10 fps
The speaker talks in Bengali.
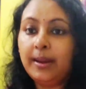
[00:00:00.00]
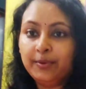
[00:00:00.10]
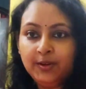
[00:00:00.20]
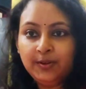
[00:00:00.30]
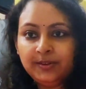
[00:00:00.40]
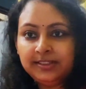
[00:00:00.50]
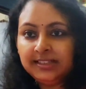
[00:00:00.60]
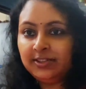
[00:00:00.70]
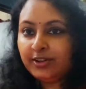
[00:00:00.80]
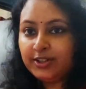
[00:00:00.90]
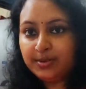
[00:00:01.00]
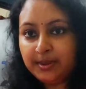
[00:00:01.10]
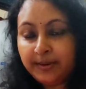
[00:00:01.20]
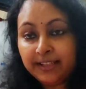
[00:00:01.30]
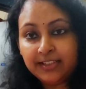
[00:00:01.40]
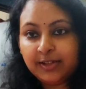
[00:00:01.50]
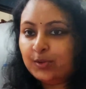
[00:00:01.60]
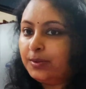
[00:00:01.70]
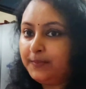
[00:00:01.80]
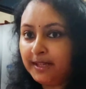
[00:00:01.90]
তো এমনও হয়েছে যে অনেক সময় বেড়াতে
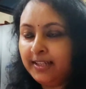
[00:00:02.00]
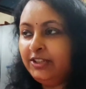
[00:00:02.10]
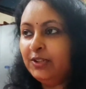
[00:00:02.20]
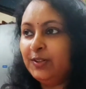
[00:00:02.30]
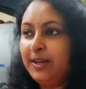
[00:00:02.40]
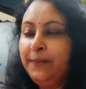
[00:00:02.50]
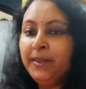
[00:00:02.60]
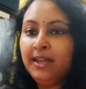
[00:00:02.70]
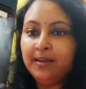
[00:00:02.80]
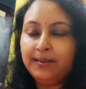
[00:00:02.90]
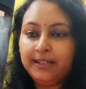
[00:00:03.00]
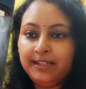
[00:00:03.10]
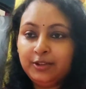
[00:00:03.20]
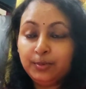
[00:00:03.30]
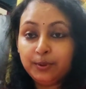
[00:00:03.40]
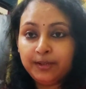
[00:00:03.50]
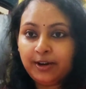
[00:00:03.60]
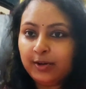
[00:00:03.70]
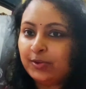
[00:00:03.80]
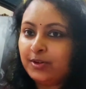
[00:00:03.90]
যাওয়ার কোনো প্ল্যানিং ছিল না মানে দুপুরবেলা
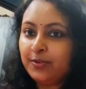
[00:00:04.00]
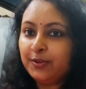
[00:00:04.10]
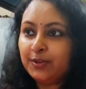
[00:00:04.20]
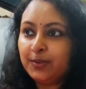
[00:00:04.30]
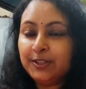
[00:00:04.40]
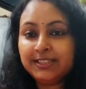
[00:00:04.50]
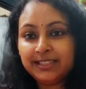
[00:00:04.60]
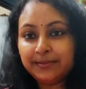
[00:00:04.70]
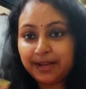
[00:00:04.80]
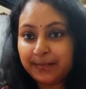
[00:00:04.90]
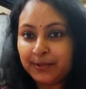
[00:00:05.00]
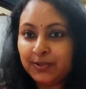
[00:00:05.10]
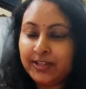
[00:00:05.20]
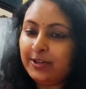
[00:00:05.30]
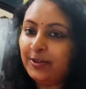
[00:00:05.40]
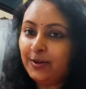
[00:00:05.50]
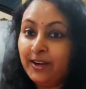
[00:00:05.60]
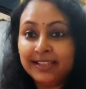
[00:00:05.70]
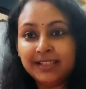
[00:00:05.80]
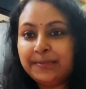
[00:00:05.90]
হট করে ফোন করে বলছে যে ব্যাগপত্র রেডি করো
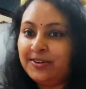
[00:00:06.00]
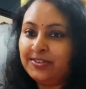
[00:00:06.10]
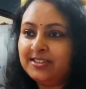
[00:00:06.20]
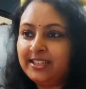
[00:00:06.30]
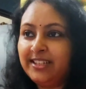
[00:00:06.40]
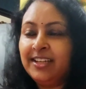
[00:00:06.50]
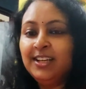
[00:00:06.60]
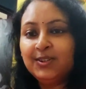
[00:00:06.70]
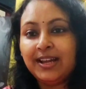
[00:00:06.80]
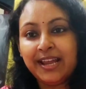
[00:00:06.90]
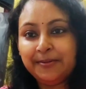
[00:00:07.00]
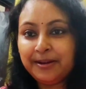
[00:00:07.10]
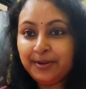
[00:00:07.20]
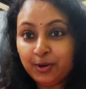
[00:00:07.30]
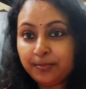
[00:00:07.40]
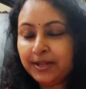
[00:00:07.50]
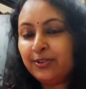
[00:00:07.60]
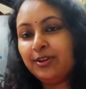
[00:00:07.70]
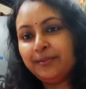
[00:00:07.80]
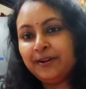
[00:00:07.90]
রাত্রি বারোটার ট্রেন তো এইভাবে
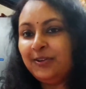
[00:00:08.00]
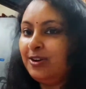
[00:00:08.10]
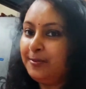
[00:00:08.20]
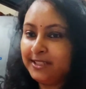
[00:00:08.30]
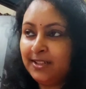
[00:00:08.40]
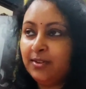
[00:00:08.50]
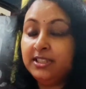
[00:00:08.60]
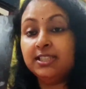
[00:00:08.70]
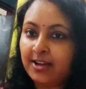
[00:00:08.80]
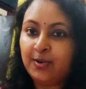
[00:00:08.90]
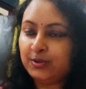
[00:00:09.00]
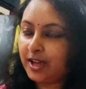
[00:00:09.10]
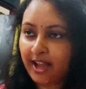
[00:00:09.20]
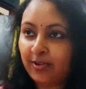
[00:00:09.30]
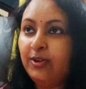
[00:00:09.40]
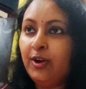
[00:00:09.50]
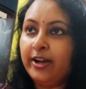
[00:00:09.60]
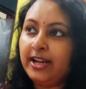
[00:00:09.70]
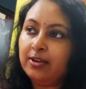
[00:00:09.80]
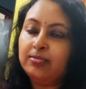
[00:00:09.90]
হুটপাট করে বেরোনো আমাদের হয়েছে আগে হতো এখন
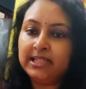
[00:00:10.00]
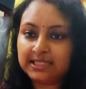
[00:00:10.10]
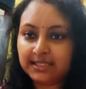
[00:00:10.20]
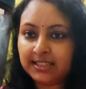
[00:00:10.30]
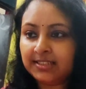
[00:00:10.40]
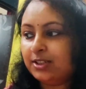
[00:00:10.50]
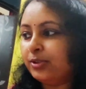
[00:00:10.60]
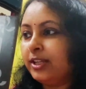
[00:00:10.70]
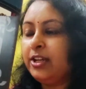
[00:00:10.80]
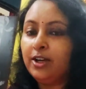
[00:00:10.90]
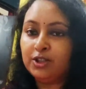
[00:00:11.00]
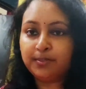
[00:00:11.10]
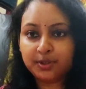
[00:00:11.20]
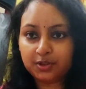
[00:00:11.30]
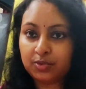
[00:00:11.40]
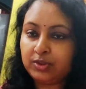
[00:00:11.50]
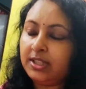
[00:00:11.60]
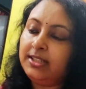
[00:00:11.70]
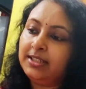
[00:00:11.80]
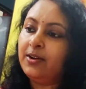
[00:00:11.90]
হয় না এখন বাচ্চা কাচ্চা হলে কি হয় সবকিছু
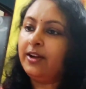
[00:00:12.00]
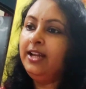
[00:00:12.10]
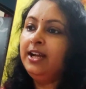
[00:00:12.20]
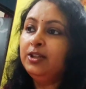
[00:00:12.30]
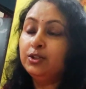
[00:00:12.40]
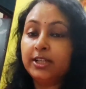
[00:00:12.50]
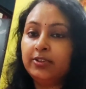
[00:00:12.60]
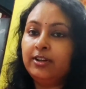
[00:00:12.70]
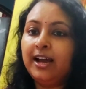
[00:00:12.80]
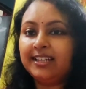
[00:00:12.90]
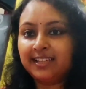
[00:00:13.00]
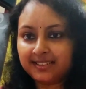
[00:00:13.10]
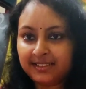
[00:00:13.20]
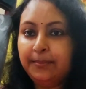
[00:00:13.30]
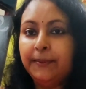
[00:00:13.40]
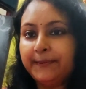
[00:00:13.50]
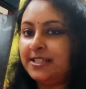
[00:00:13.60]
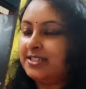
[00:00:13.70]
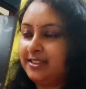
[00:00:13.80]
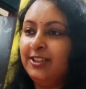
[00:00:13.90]
গুছিয়ে নিতে হয় তো সেই জন্য আগে থাকতে
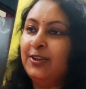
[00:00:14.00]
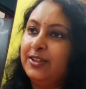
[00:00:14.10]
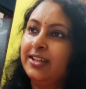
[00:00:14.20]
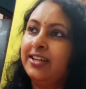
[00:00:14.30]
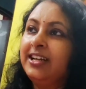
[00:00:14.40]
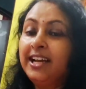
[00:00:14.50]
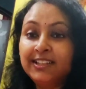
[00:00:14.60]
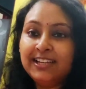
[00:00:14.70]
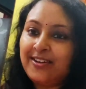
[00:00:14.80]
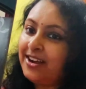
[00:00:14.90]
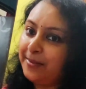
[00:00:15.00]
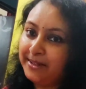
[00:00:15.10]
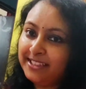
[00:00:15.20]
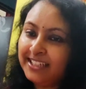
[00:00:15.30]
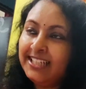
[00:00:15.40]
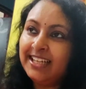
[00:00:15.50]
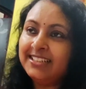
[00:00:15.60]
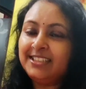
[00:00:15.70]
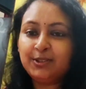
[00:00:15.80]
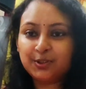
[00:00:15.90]
প্রিপারেশনটা দরকার যাই হোক আমরা যেখানে
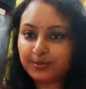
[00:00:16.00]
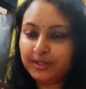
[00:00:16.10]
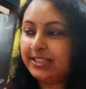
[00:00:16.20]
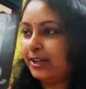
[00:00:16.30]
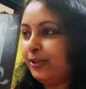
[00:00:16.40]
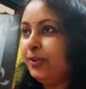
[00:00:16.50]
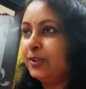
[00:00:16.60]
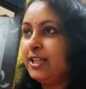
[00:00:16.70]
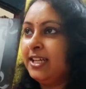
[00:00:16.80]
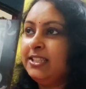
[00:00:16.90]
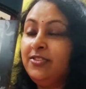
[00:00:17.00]
যাচ্ছি তো তোমরা জানোই কোথায়